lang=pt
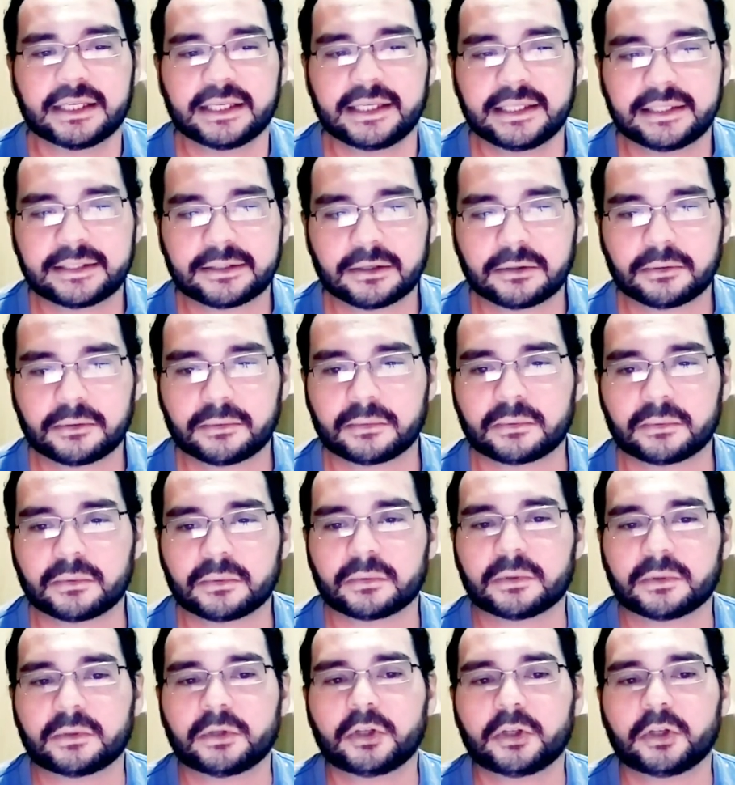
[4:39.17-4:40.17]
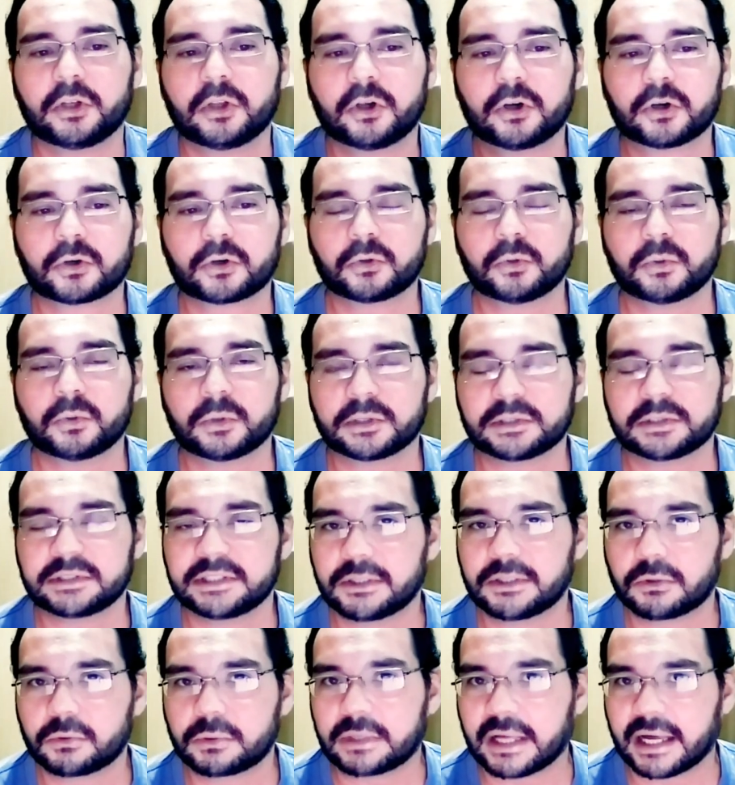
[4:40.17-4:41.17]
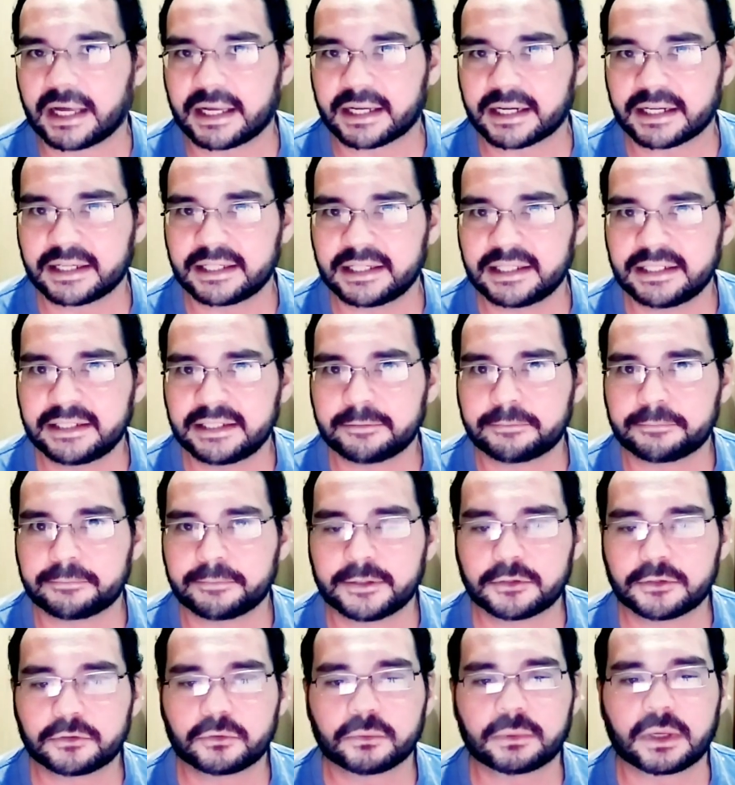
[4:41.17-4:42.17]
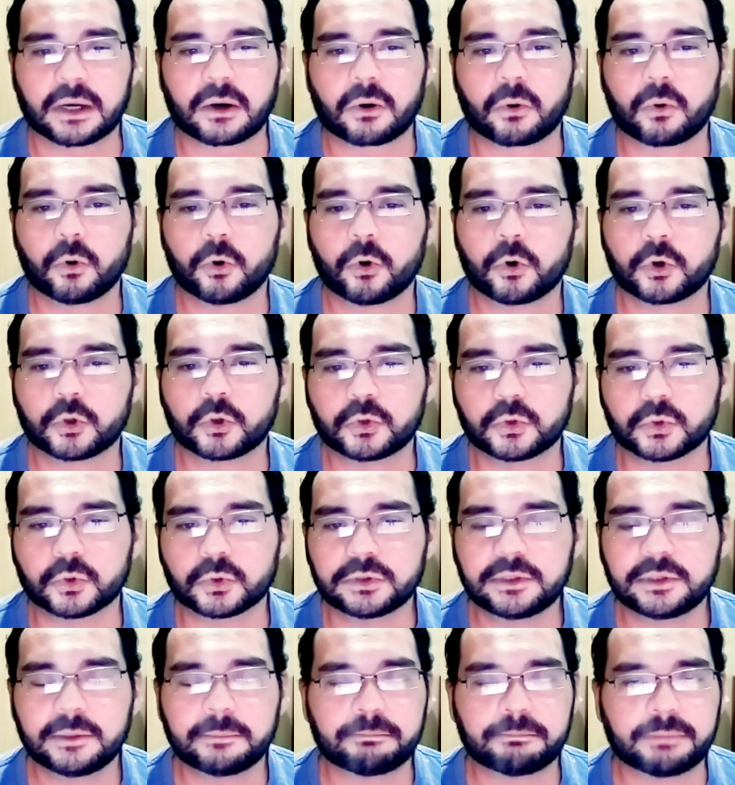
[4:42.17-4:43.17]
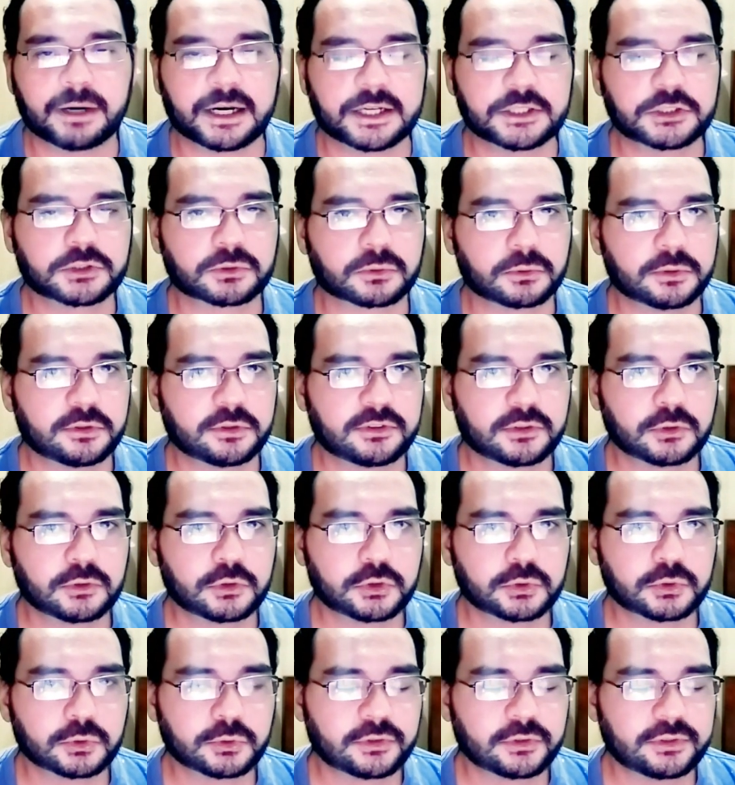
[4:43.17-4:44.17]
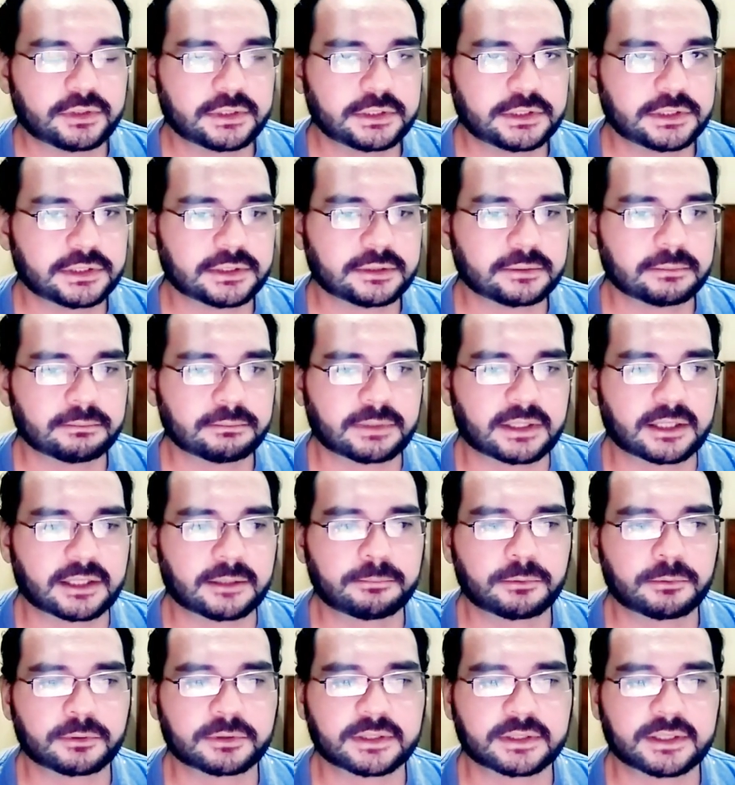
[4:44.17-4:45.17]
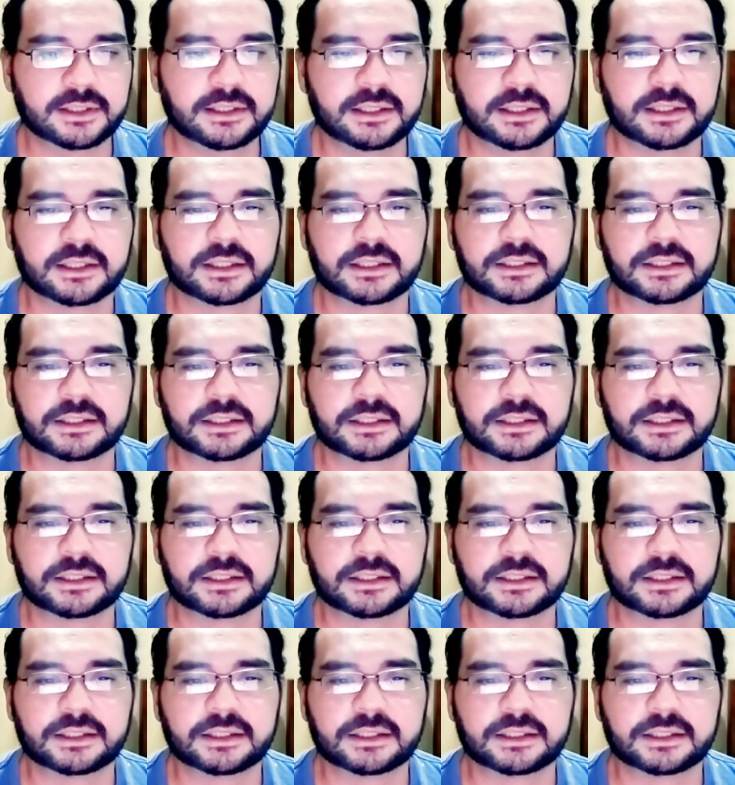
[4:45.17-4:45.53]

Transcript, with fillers: Então, logo de cara, ele fez um acordo de paz com os seus justas para poder